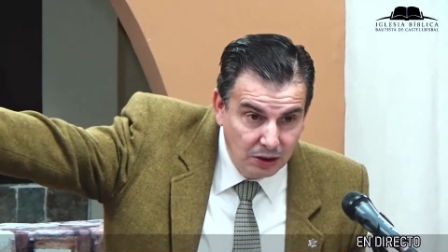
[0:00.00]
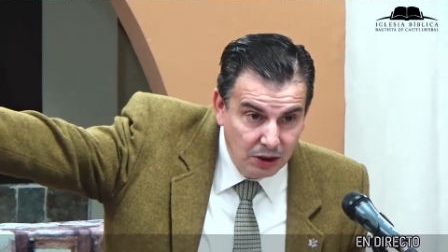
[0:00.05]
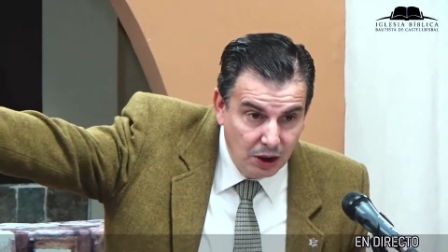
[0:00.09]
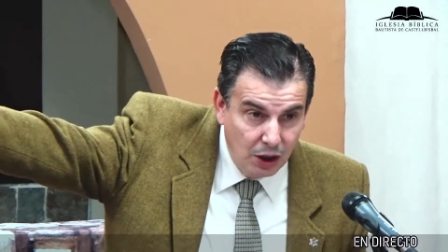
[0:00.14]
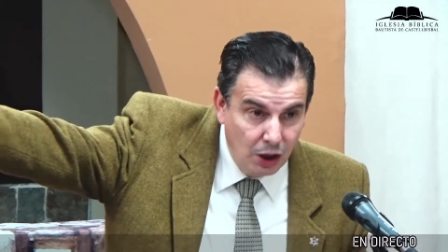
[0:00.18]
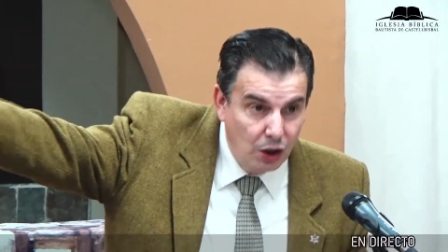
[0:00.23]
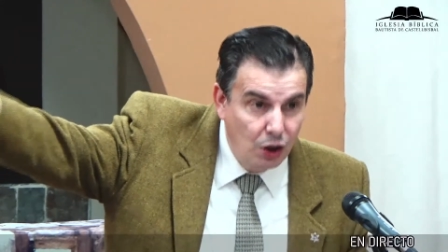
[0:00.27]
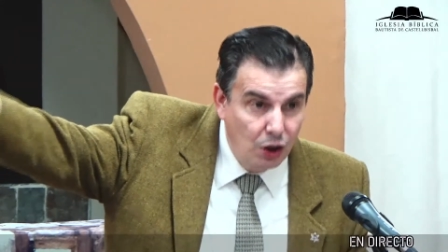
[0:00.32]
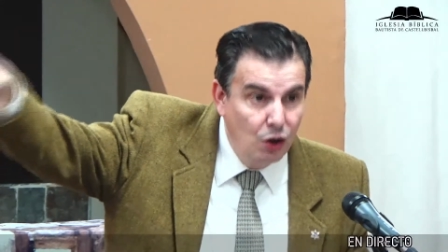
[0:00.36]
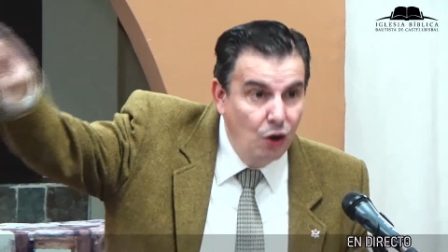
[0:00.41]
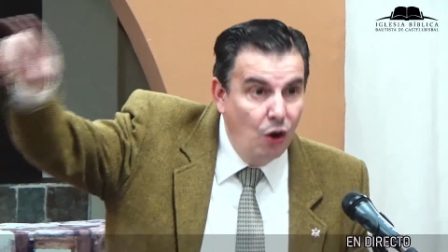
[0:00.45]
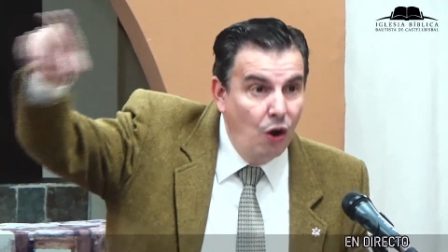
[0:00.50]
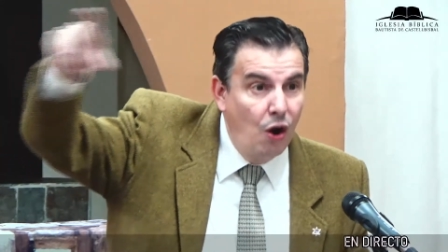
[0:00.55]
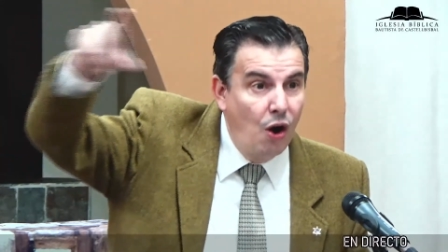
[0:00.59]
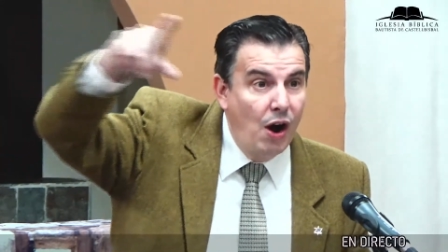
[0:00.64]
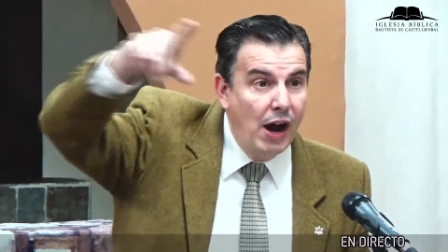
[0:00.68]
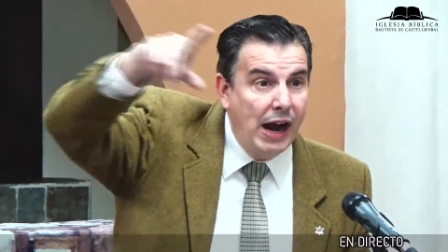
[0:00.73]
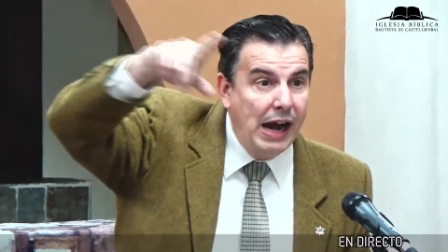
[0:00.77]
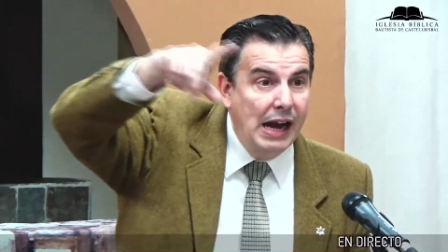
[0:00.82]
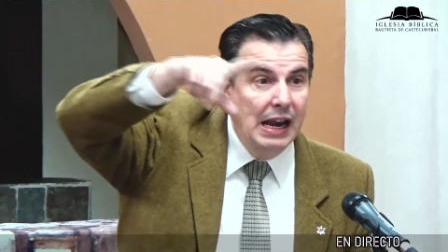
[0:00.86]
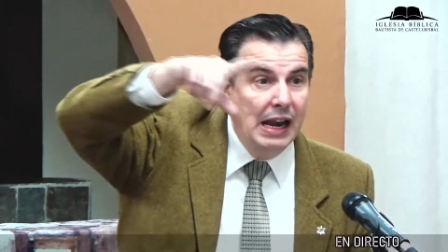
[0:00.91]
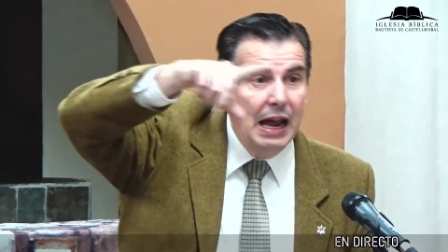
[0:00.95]
no
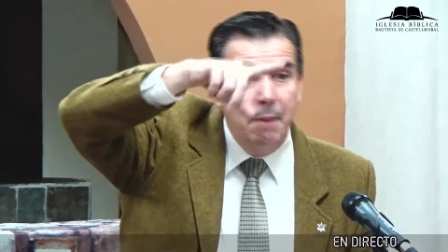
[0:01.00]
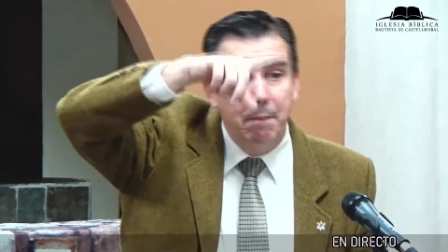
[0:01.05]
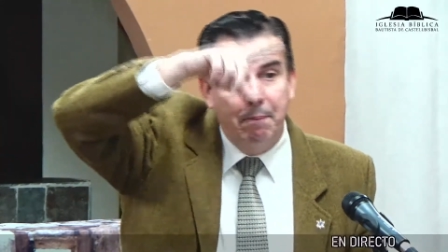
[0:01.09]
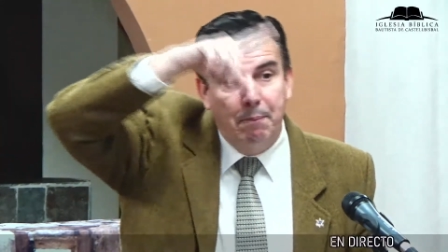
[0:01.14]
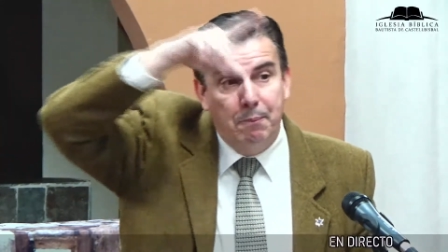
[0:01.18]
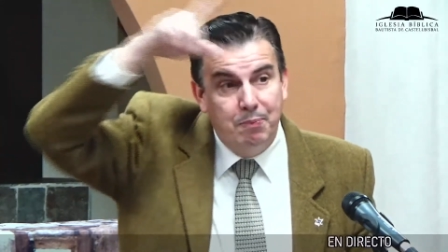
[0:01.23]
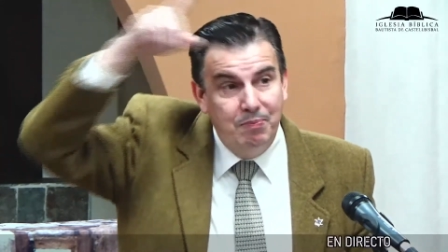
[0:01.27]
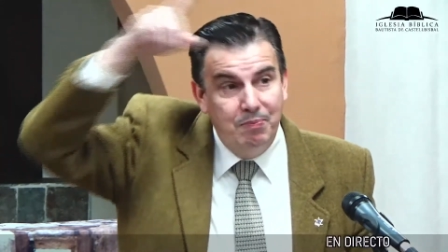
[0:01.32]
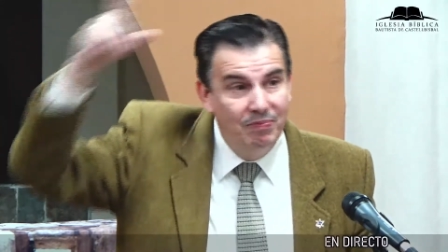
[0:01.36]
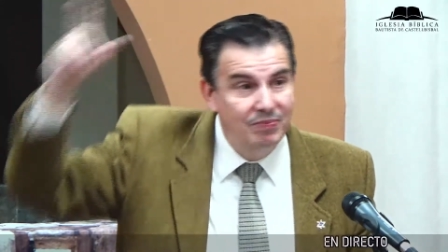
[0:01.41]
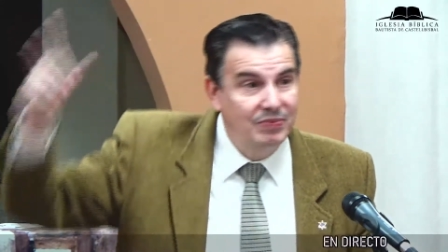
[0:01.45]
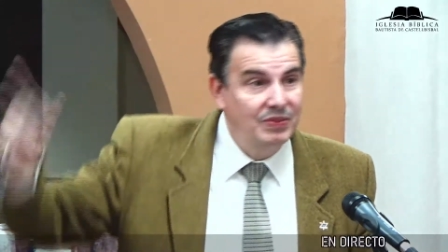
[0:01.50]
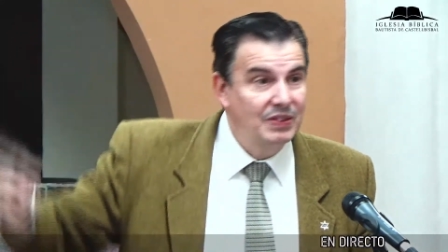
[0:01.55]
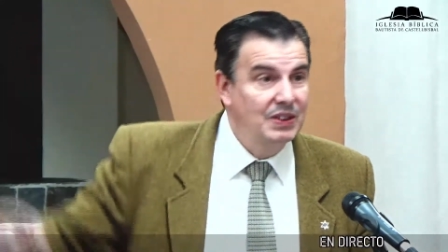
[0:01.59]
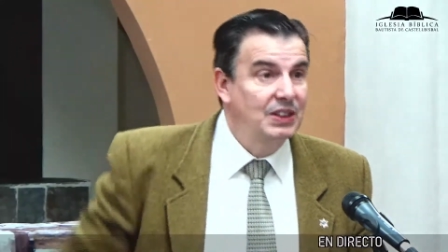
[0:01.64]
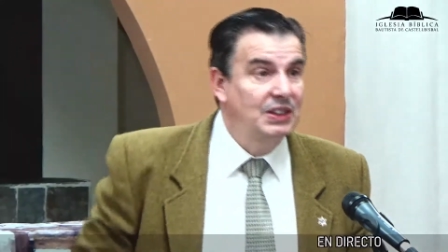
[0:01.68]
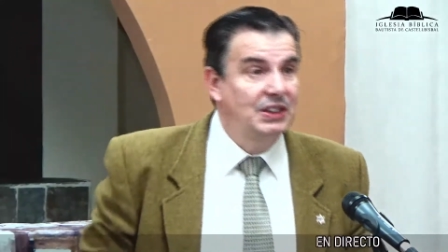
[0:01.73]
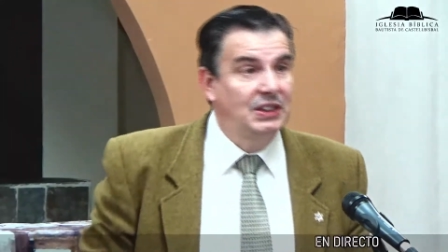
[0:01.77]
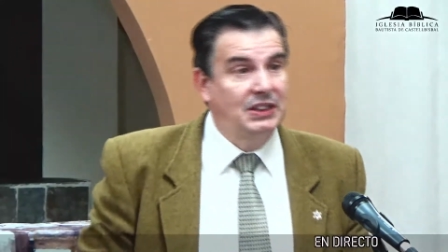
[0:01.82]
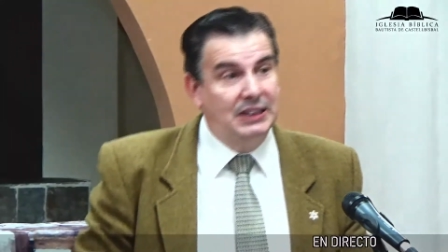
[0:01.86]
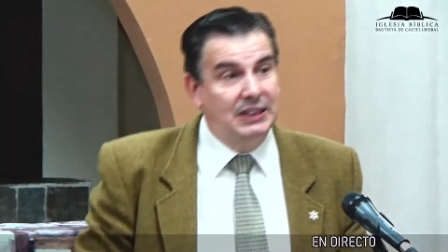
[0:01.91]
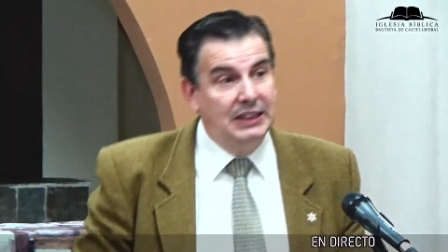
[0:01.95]
en la
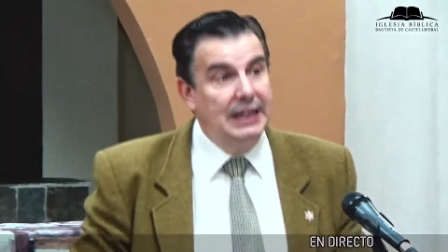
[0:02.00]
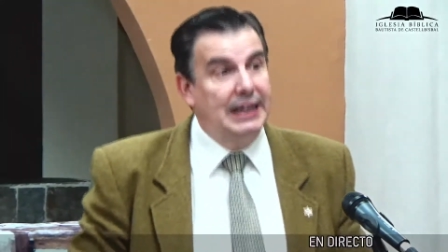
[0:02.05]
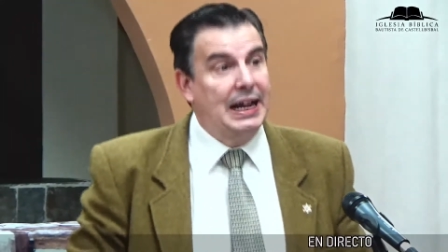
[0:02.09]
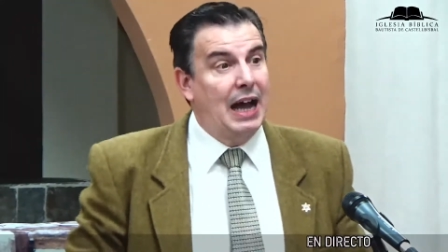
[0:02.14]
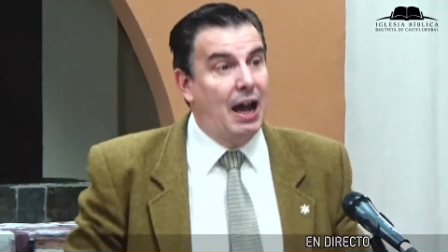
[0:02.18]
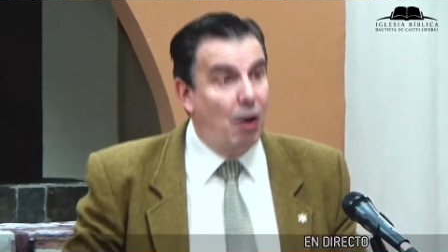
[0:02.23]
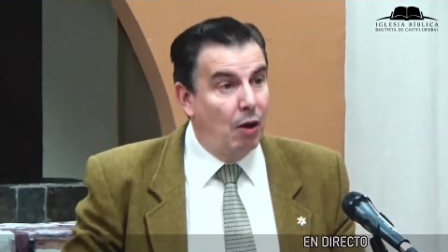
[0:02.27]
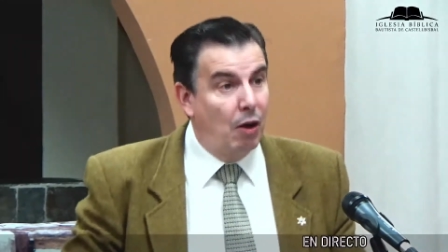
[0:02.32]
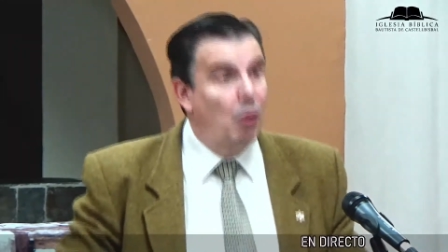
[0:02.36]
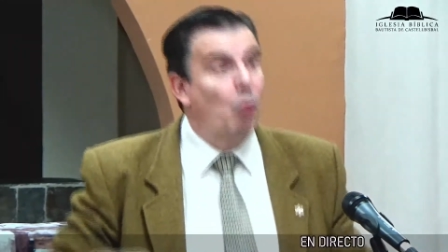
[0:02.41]
chica